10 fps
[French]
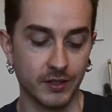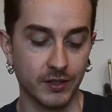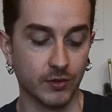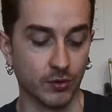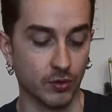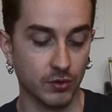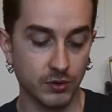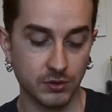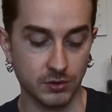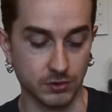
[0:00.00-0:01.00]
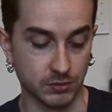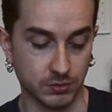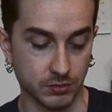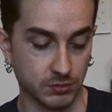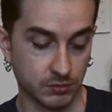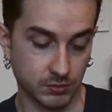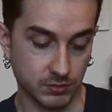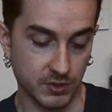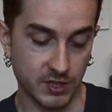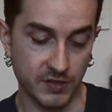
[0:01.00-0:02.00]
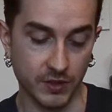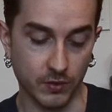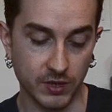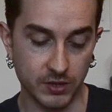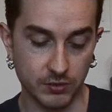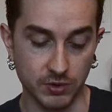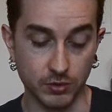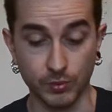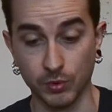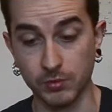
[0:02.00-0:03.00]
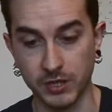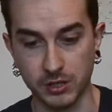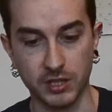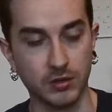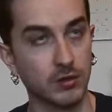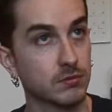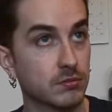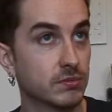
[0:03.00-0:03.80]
et en gros ils verront la suite. Donc bon ben j'attends,